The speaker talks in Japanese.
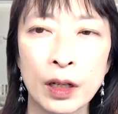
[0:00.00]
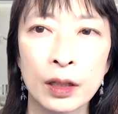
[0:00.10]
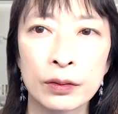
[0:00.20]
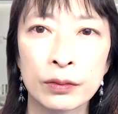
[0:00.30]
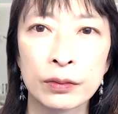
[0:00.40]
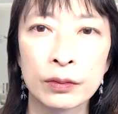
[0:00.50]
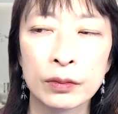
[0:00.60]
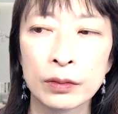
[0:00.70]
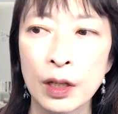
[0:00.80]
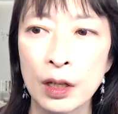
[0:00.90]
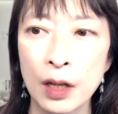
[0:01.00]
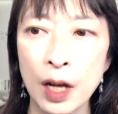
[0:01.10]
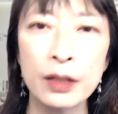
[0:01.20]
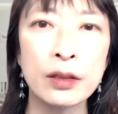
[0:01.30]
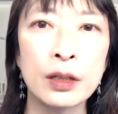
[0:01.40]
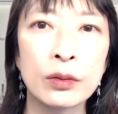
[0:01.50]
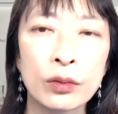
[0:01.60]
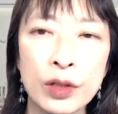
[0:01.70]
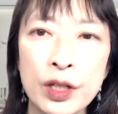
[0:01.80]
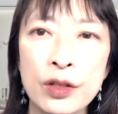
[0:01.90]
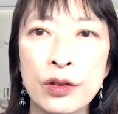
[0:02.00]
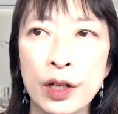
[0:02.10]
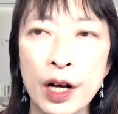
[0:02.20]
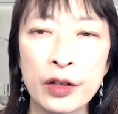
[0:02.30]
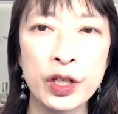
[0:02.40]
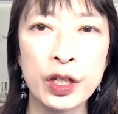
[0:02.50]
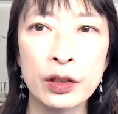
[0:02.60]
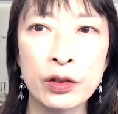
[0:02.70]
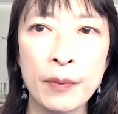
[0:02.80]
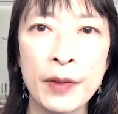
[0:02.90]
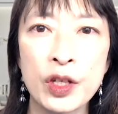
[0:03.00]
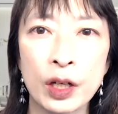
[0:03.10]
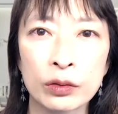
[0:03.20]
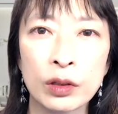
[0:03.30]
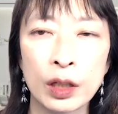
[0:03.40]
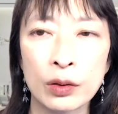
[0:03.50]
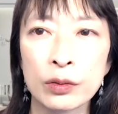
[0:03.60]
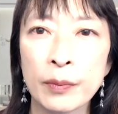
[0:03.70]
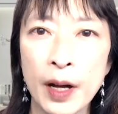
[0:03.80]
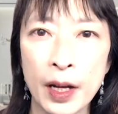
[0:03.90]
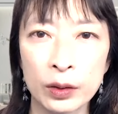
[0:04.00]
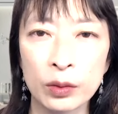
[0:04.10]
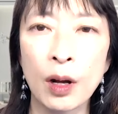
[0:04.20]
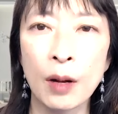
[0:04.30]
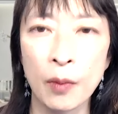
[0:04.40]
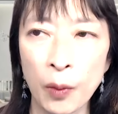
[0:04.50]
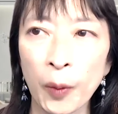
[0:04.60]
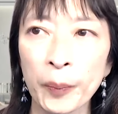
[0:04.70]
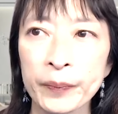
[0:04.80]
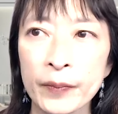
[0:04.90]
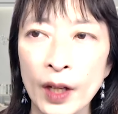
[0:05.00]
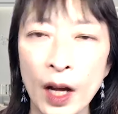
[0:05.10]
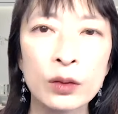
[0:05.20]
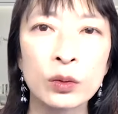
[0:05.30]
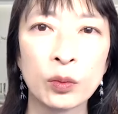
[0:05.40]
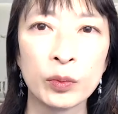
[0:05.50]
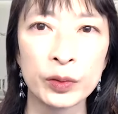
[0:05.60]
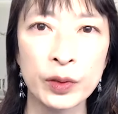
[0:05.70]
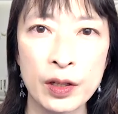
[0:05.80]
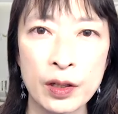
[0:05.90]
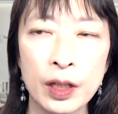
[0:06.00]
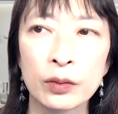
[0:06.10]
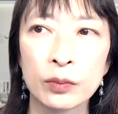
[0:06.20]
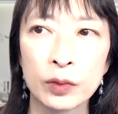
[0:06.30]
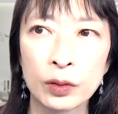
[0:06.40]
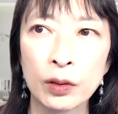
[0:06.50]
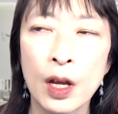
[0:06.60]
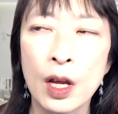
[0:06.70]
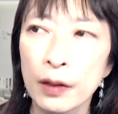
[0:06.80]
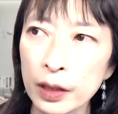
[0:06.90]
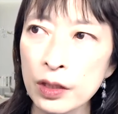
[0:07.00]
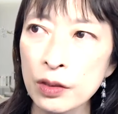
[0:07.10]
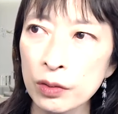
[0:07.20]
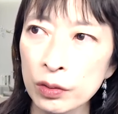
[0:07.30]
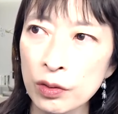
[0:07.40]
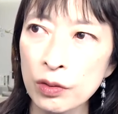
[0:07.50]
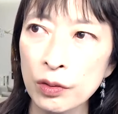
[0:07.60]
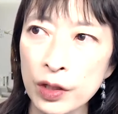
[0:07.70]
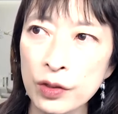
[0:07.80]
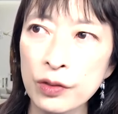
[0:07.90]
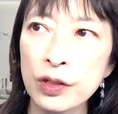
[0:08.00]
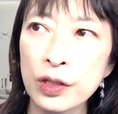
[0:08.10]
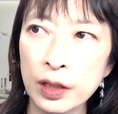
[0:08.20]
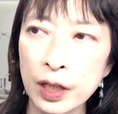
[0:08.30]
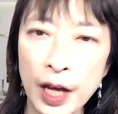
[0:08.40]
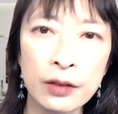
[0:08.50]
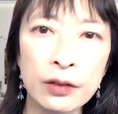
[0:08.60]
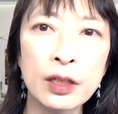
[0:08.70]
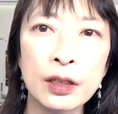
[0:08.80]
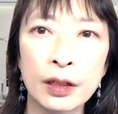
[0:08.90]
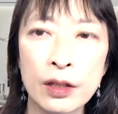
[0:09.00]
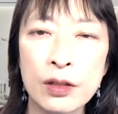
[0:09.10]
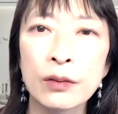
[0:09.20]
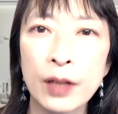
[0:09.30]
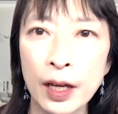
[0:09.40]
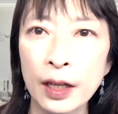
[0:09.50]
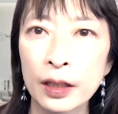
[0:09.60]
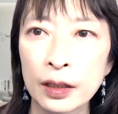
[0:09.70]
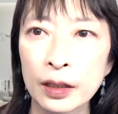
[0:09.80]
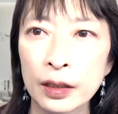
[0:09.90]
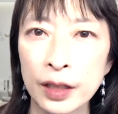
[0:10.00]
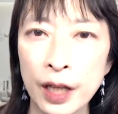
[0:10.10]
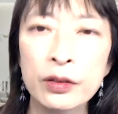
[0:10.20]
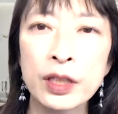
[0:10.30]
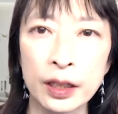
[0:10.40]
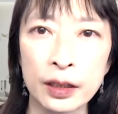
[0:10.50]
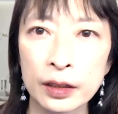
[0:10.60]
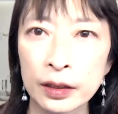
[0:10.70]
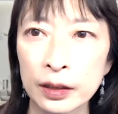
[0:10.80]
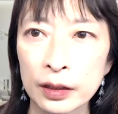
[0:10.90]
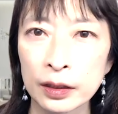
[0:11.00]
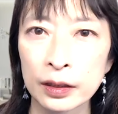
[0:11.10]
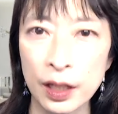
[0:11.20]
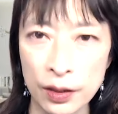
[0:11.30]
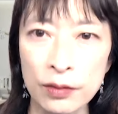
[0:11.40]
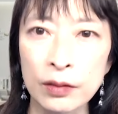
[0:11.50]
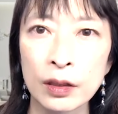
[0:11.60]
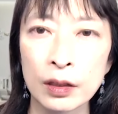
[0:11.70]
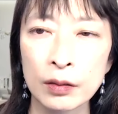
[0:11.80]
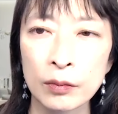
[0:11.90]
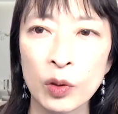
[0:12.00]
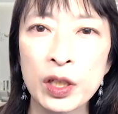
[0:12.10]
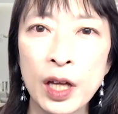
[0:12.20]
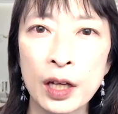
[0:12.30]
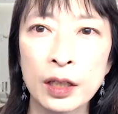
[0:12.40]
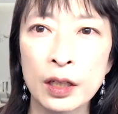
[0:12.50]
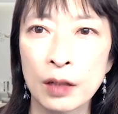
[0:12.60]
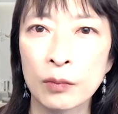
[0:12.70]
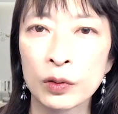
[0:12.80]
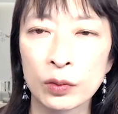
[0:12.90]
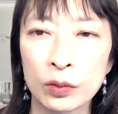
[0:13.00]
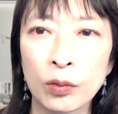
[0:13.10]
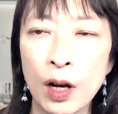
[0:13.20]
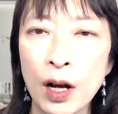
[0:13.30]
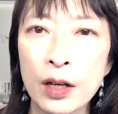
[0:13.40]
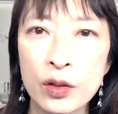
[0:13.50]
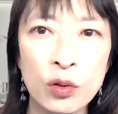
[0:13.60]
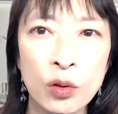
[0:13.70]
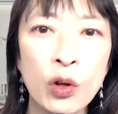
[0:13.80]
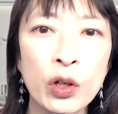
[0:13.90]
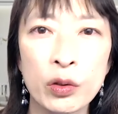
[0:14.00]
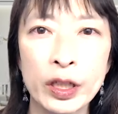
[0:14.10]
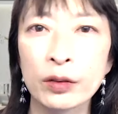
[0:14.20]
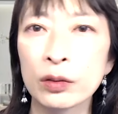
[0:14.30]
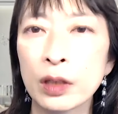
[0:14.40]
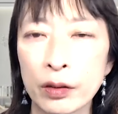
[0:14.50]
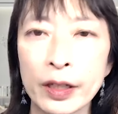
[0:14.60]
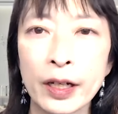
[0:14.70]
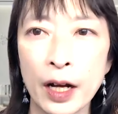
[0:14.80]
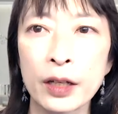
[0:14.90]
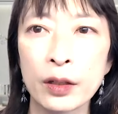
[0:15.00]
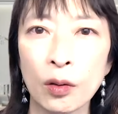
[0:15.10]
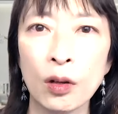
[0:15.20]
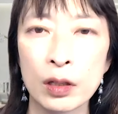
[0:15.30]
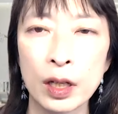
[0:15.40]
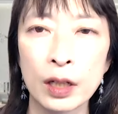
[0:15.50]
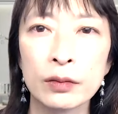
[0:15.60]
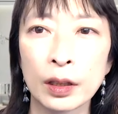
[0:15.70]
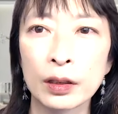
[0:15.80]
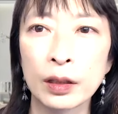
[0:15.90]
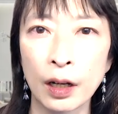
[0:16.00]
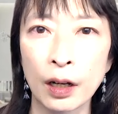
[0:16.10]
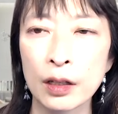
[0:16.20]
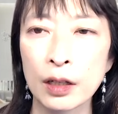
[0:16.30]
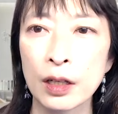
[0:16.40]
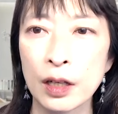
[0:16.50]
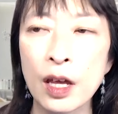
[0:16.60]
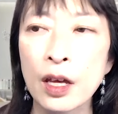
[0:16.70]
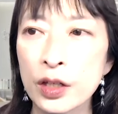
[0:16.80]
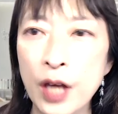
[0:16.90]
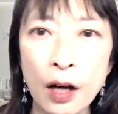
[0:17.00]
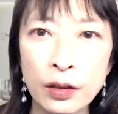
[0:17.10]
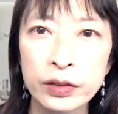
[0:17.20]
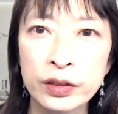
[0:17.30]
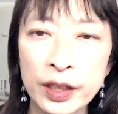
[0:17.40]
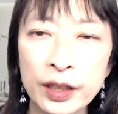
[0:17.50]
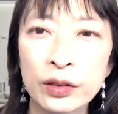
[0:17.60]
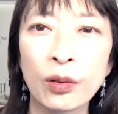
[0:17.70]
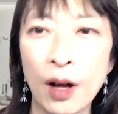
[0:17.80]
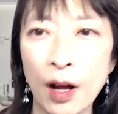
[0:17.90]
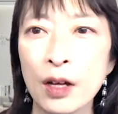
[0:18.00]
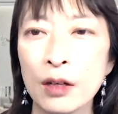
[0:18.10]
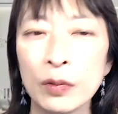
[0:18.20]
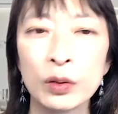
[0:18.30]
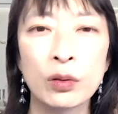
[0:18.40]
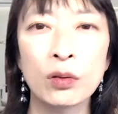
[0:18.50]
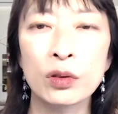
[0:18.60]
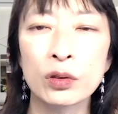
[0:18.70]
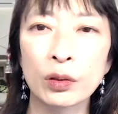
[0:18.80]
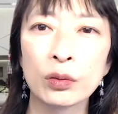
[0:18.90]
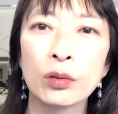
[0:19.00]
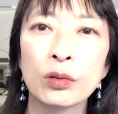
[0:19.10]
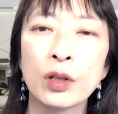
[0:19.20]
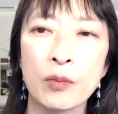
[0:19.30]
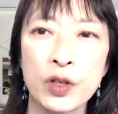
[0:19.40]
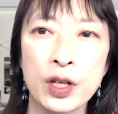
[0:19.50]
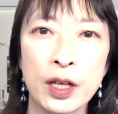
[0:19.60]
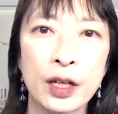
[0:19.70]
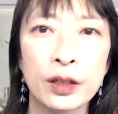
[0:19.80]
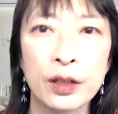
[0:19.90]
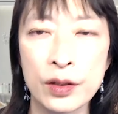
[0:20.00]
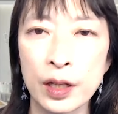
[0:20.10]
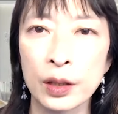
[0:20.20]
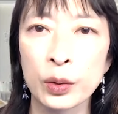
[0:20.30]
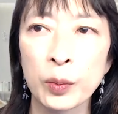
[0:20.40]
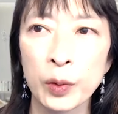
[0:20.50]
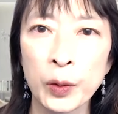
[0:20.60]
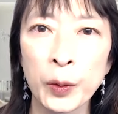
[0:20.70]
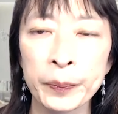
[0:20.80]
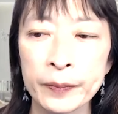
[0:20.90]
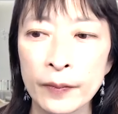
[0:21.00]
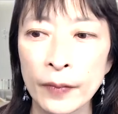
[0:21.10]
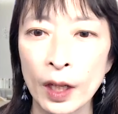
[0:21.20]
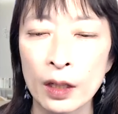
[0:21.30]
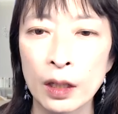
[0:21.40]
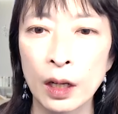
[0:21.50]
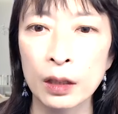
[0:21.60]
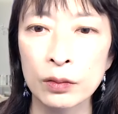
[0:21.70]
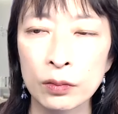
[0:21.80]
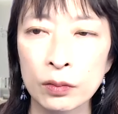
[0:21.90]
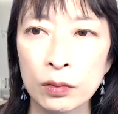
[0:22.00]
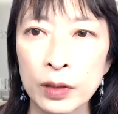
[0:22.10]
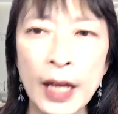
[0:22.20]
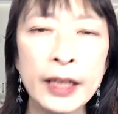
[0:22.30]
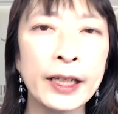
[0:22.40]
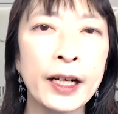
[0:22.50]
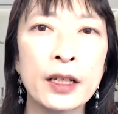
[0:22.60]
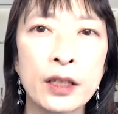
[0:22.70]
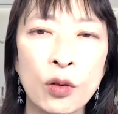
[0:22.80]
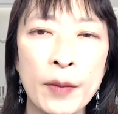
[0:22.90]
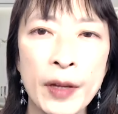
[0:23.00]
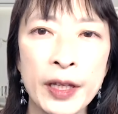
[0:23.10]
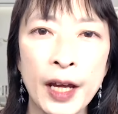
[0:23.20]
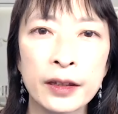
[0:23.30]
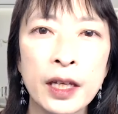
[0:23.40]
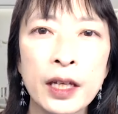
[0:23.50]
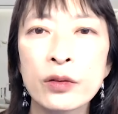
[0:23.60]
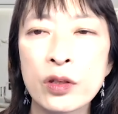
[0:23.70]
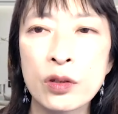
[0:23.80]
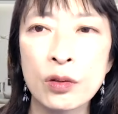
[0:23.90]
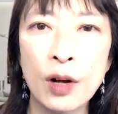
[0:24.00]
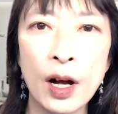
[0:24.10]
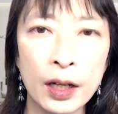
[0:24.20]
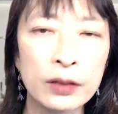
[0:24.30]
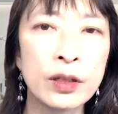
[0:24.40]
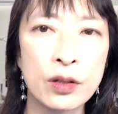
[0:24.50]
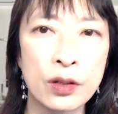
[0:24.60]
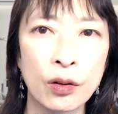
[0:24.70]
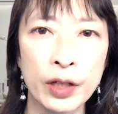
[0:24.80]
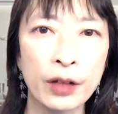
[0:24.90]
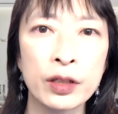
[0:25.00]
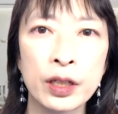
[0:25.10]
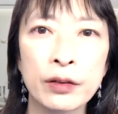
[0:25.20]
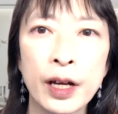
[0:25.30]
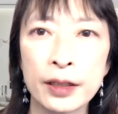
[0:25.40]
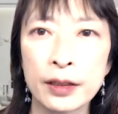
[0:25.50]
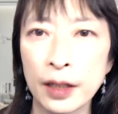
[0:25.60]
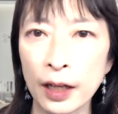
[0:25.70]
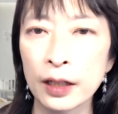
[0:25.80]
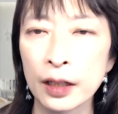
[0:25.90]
あの、ある程度の人数で確信がつかめちゃうっていう場合とかもあると思うんですけれども、私の一つの基準値って100人なんですよね。100人です。モニター的なものとか、そういう声を聞くっていう機会をやるんだったら。え、100人とか、まあ、驚く人は驚くかもしれないんですけれども、あの、短期間にこれまたやっていく必要があるんですよ。100人ぐらいって。